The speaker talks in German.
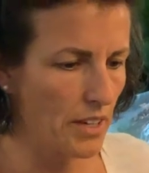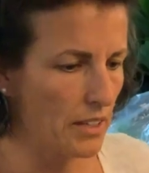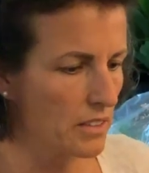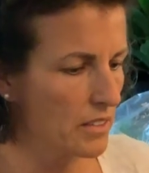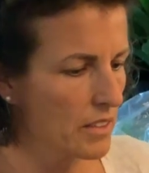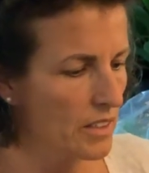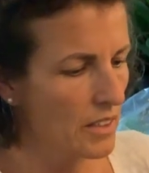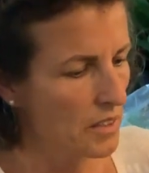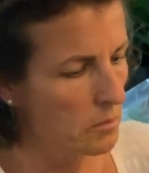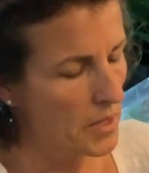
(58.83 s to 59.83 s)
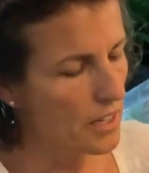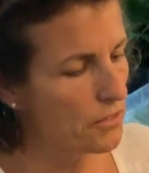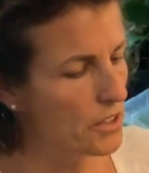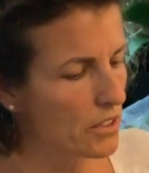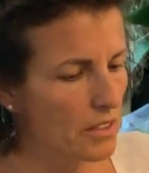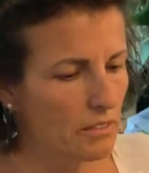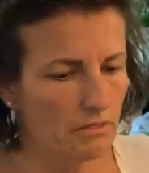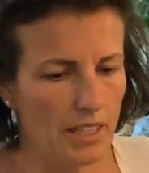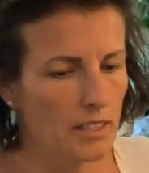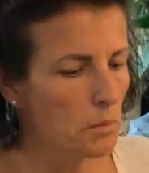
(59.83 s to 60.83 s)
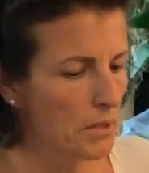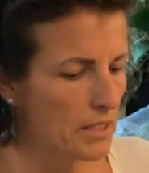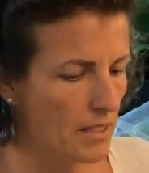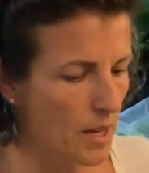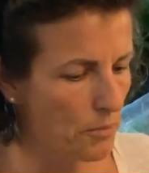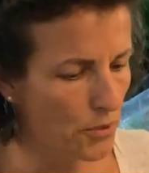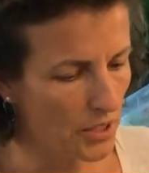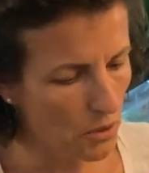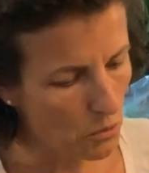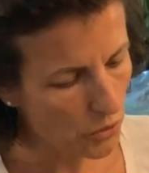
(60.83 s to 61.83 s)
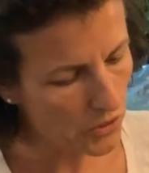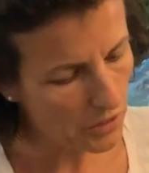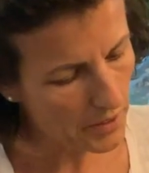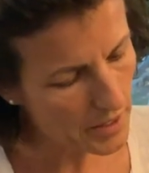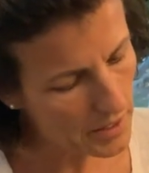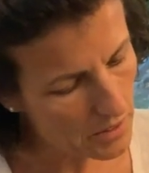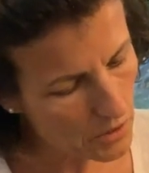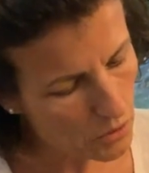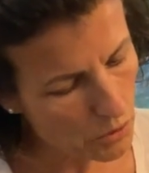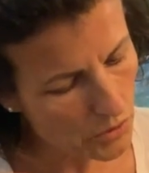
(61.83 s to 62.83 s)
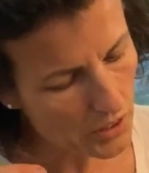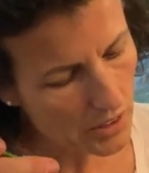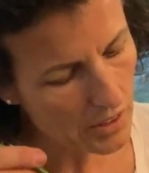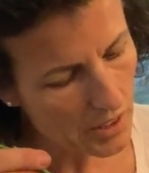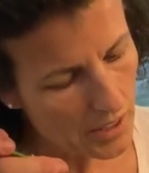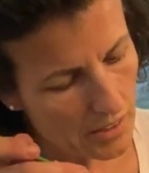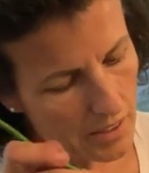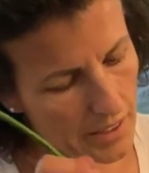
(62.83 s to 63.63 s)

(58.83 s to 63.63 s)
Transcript: Wangen mache wieder alle Blätter ab von der Rose, weil die Rose, die